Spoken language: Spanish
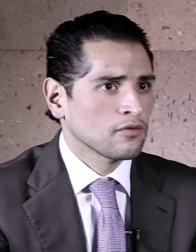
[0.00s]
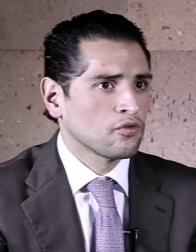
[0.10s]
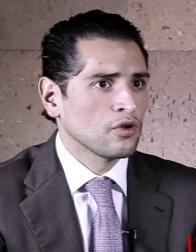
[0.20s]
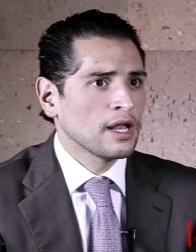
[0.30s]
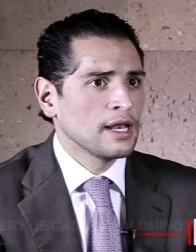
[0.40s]

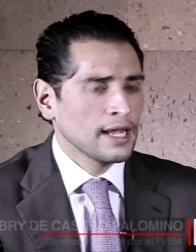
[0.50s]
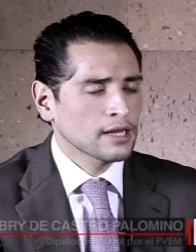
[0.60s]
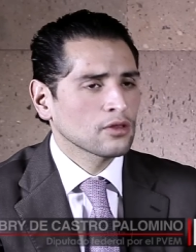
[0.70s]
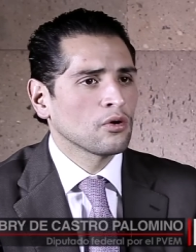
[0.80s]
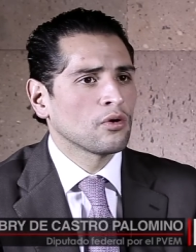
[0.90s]
fui
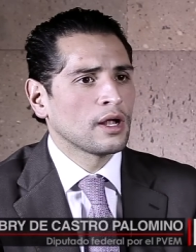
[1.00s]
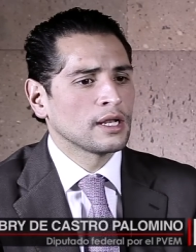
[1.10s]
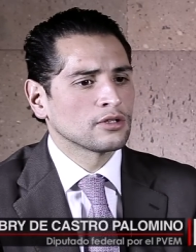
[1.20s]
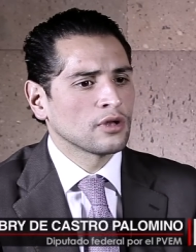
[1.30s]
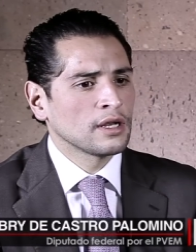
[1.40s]
electo a
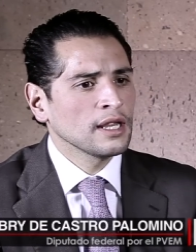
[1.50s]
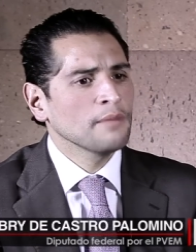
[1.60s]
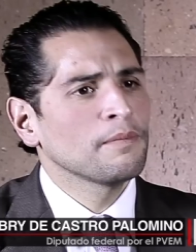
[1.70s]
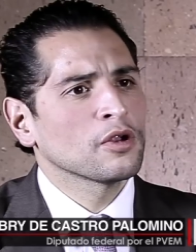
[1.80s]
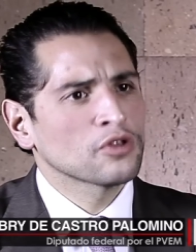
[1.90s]
la ciudadanía,
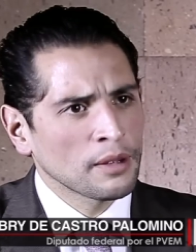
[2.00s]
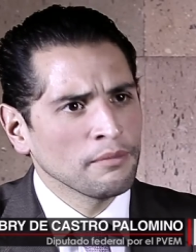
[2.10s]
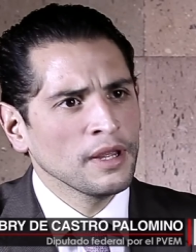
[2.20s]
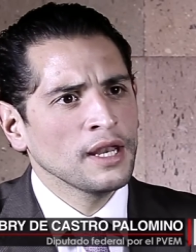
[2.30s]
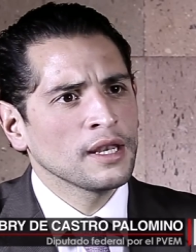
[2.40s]
pero
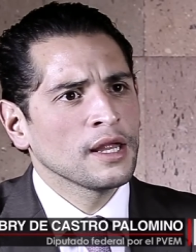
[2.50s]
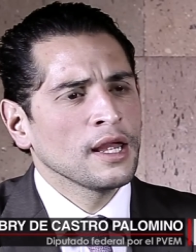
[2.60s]
también